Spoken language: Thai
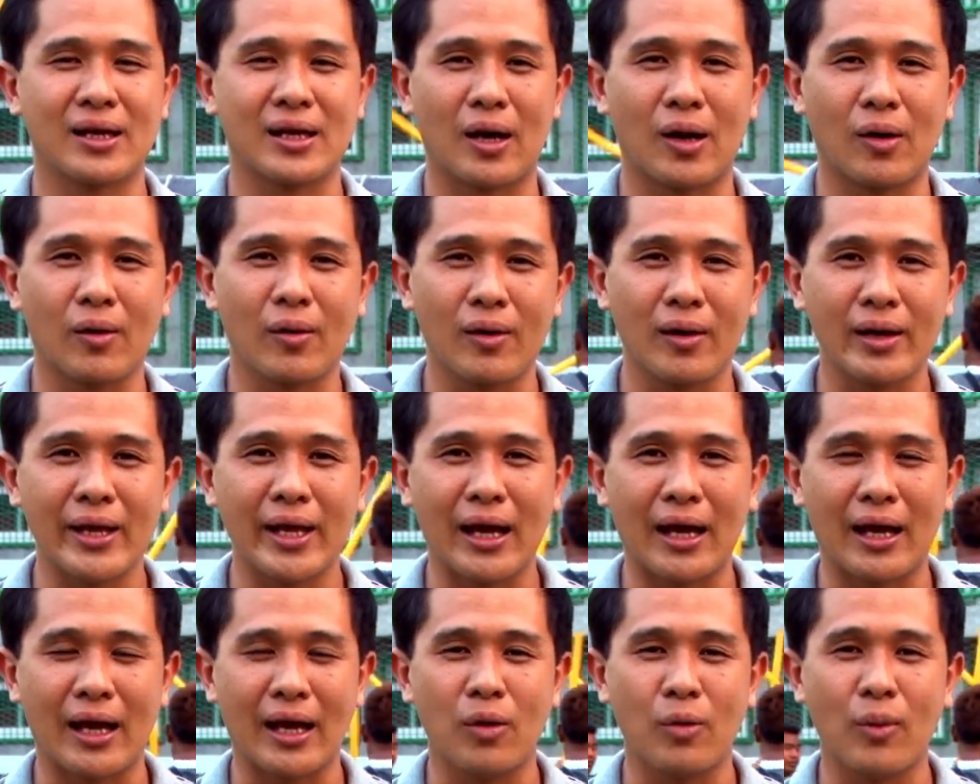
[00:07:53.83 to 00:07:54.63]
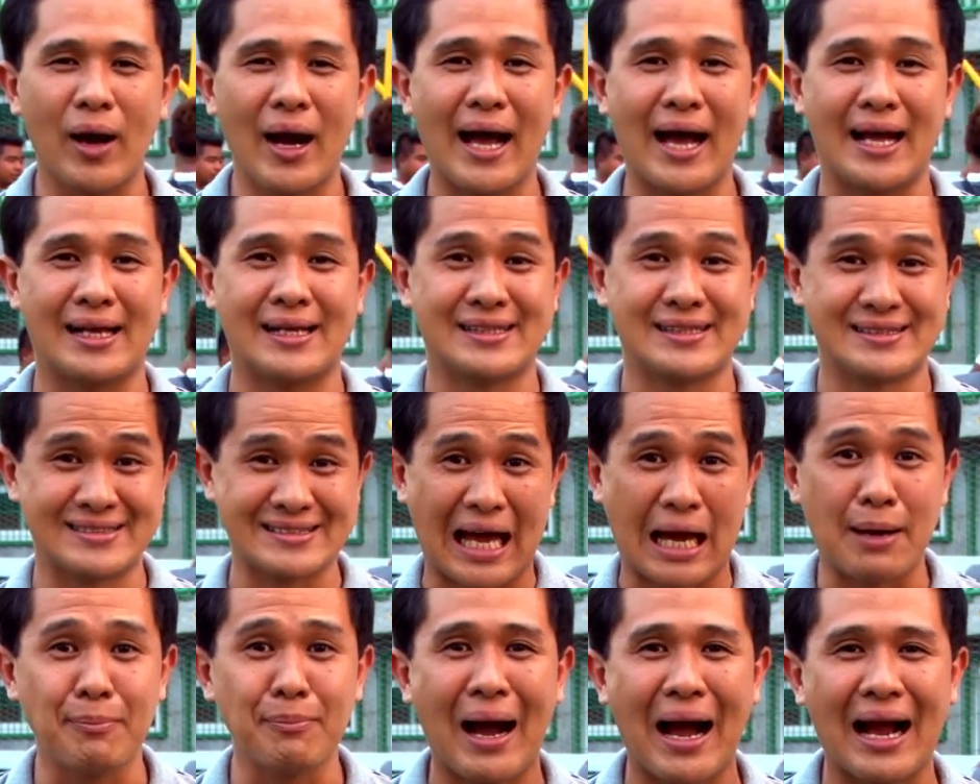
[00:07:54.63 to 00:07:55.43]
เราก็เรียกเขาว่า
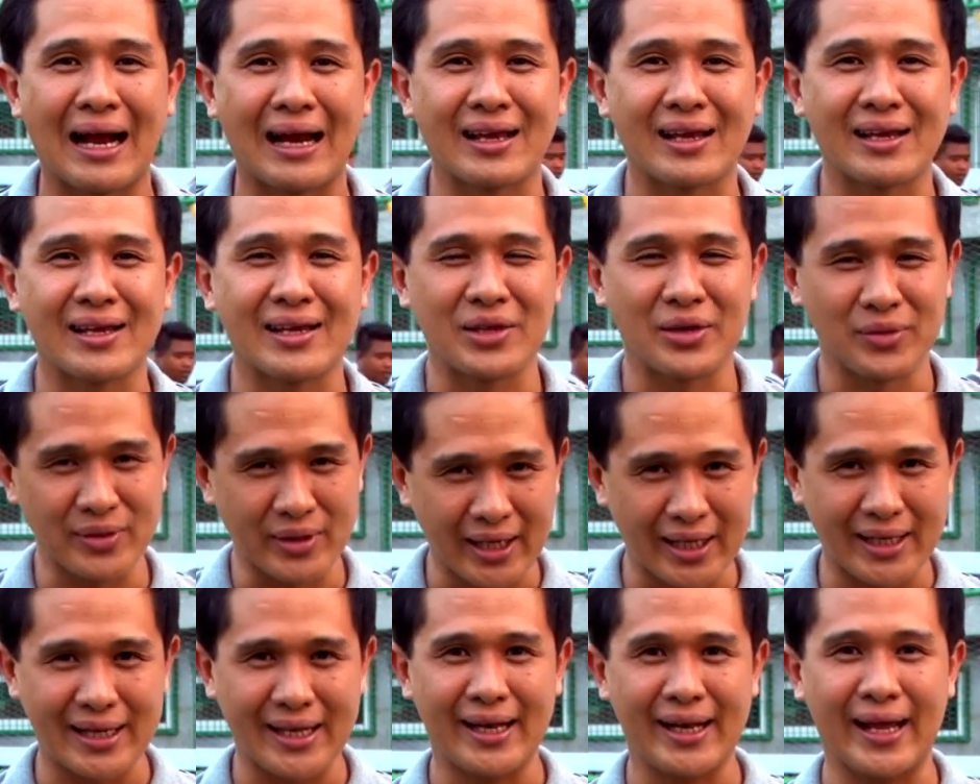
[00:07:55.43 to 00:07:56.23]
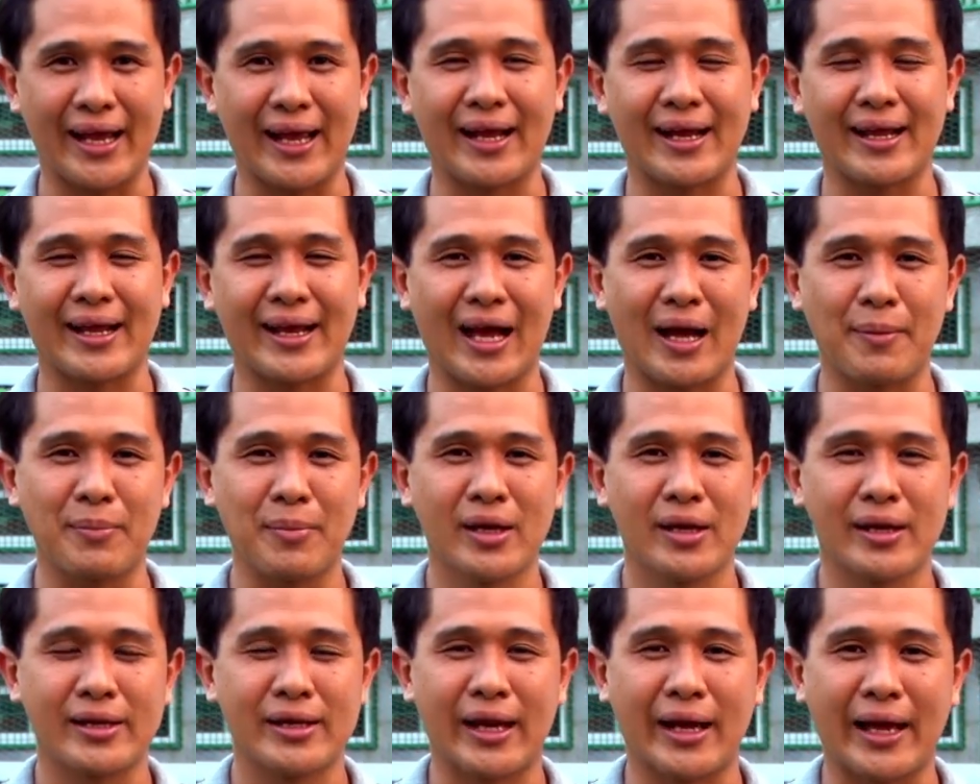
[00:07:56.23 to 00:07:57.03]
สาบังอยู่ดีนั่นเองนะครับ
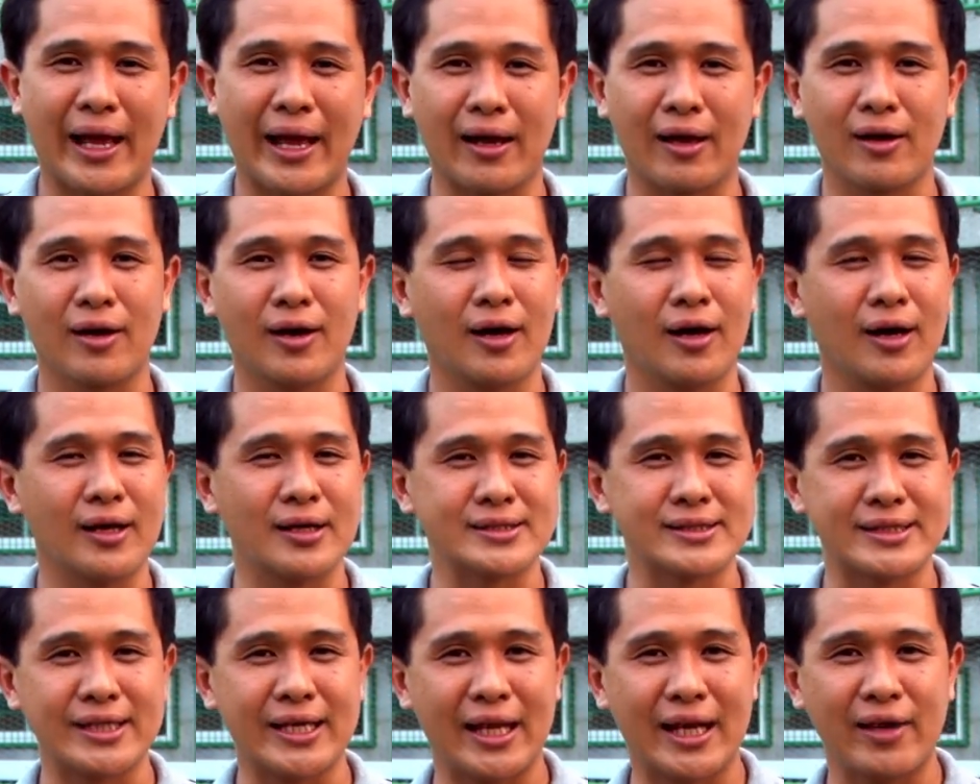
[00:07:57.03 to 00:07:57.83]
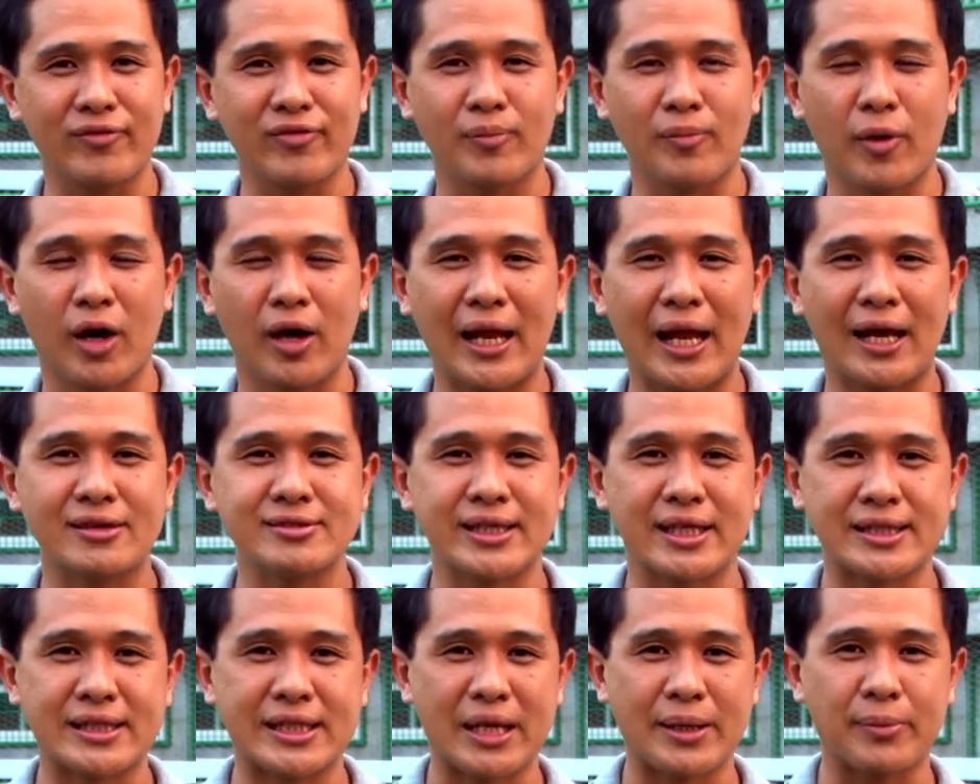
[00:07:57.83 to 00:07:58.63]
ยังไงก็เชียร์นักฟุตบอลแล้ว
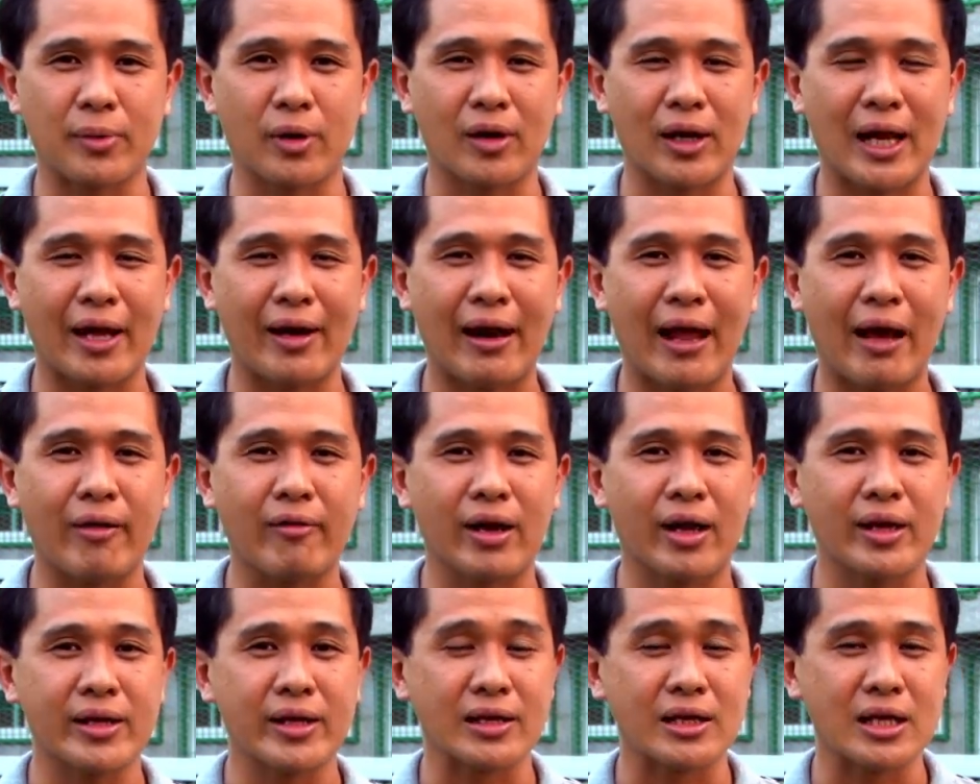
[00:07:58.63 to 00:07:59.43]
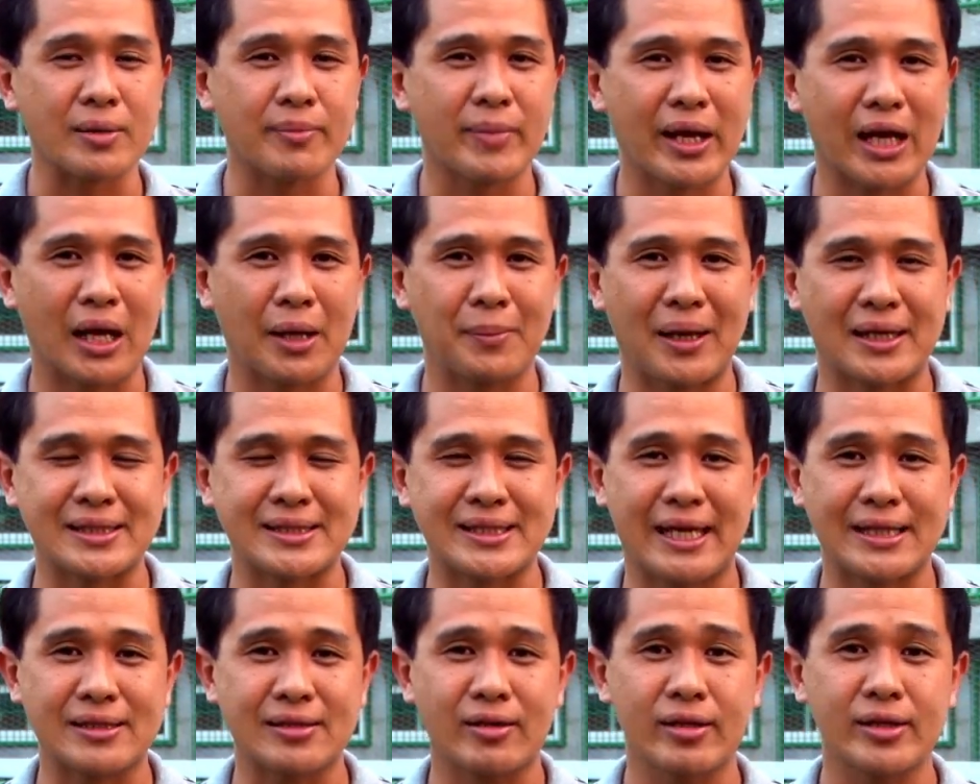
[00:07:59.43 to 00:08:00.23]
เชียร์ทีมของเราแล้วก็อย่าลืมให้กำลัง
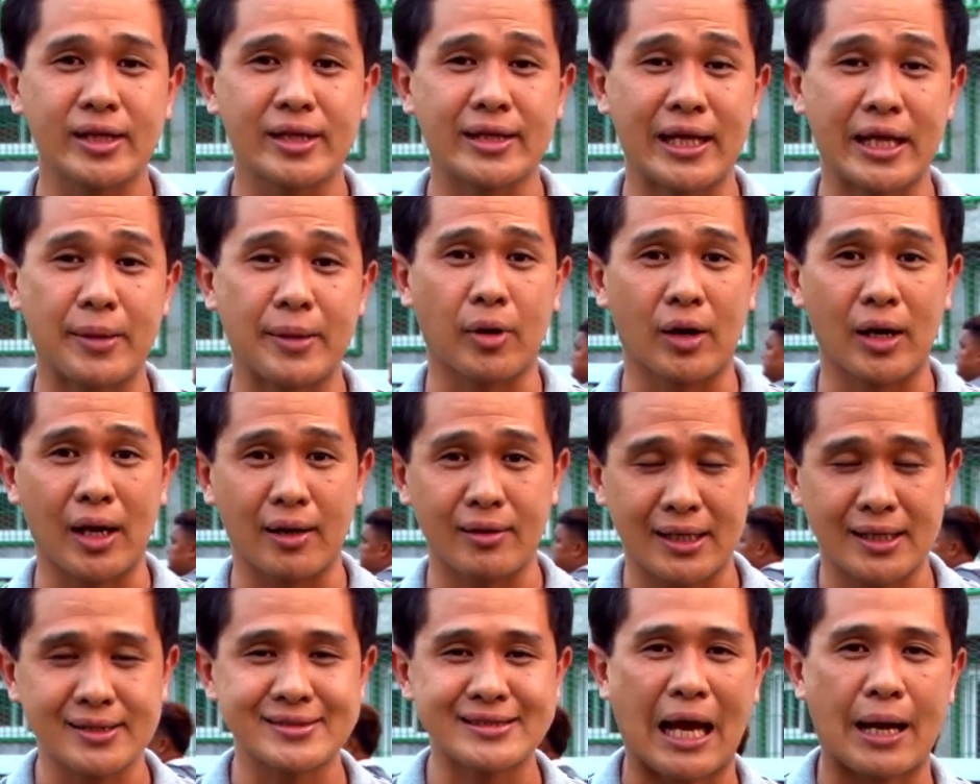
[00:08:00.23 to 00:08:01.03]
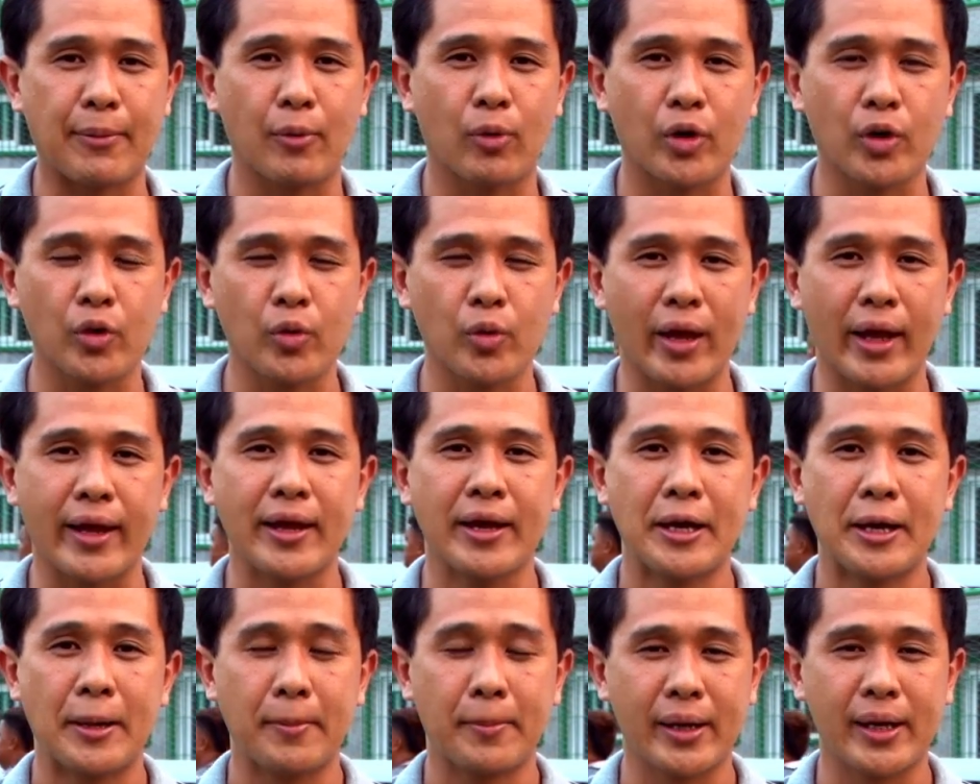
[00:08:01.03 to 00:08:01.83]
ใจเจ้าหน้าที่ของเราทั้ง 3 คนด้วย
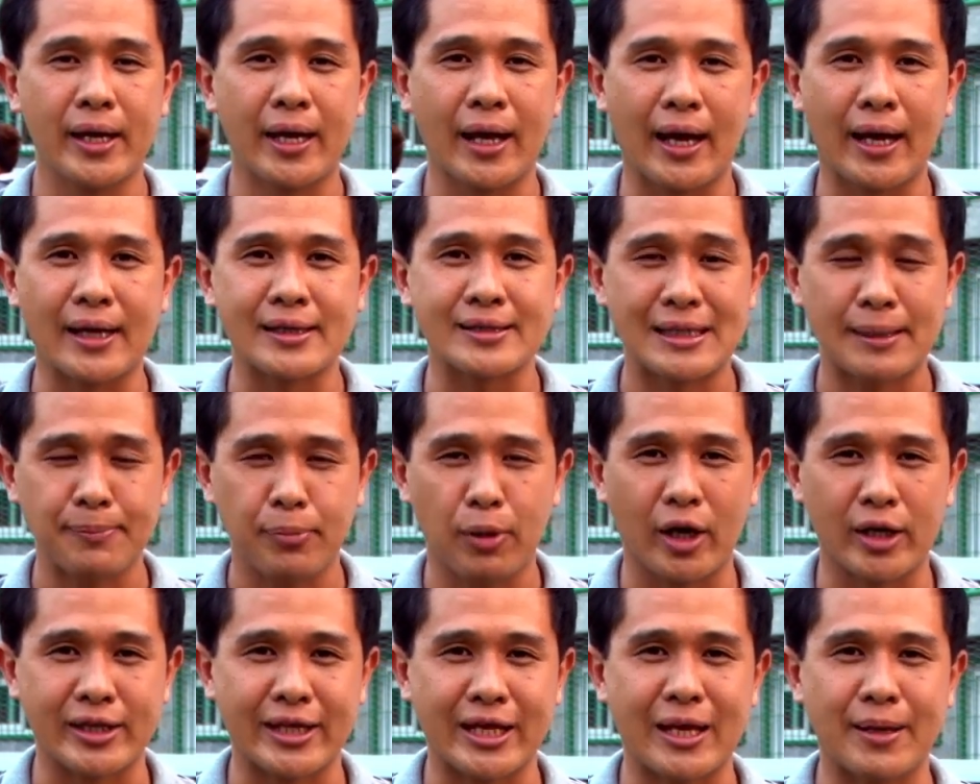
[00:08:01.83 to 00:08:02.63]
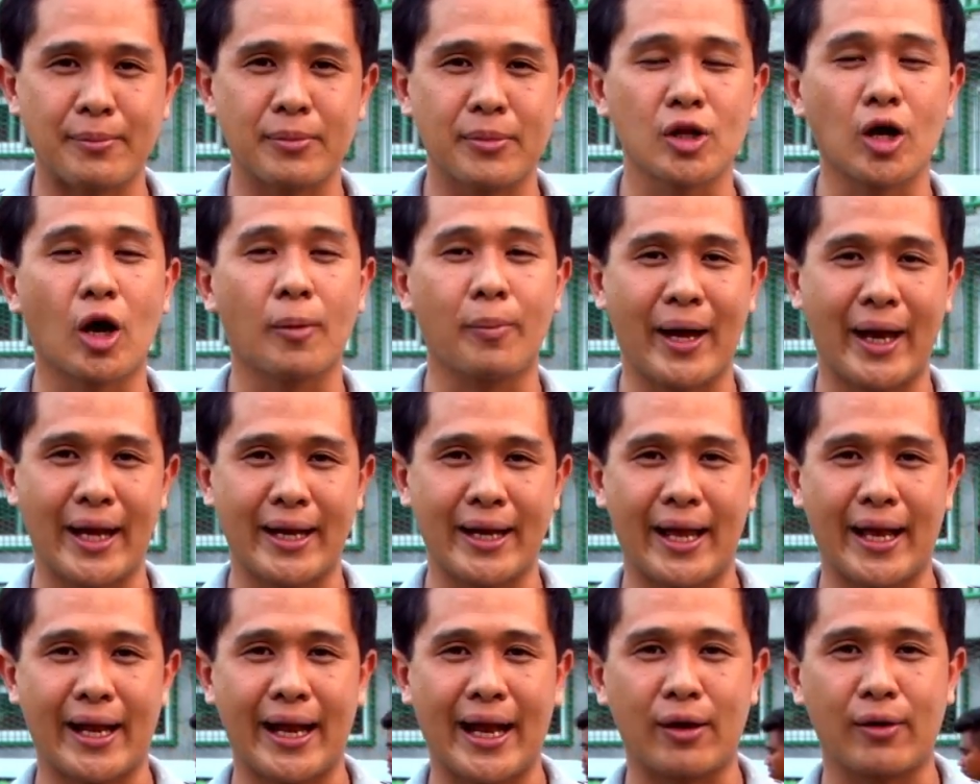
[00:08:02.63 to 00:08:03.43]
เพื่อซัพพอร์ตทีมต่อไป
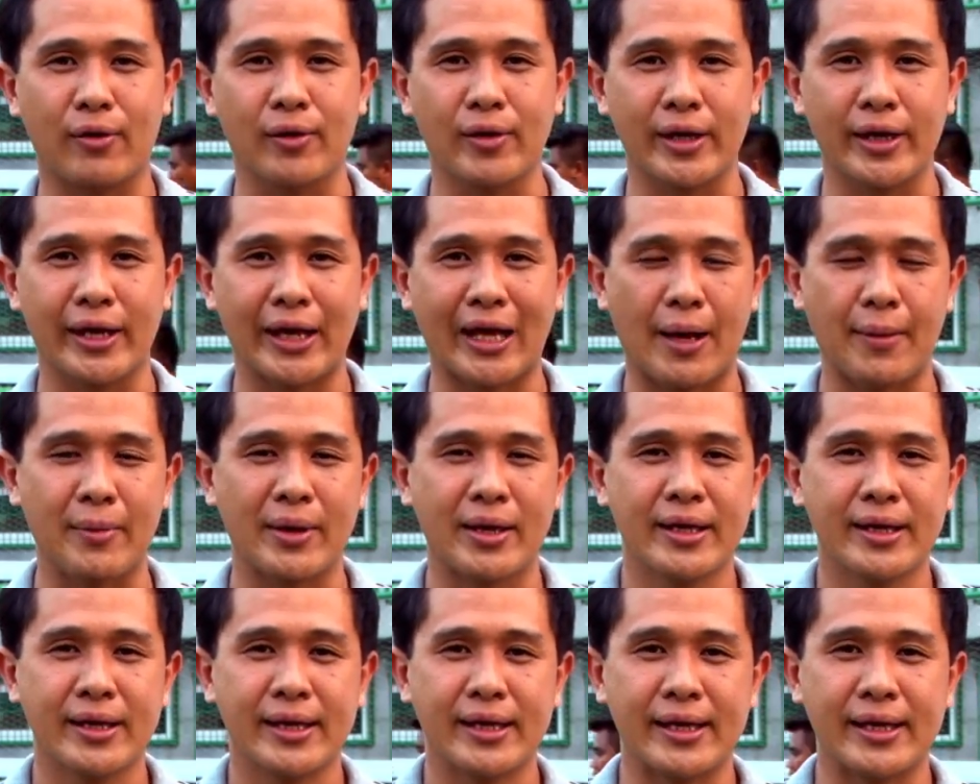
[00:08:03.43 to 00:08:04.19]
ในอนาคตนะครับ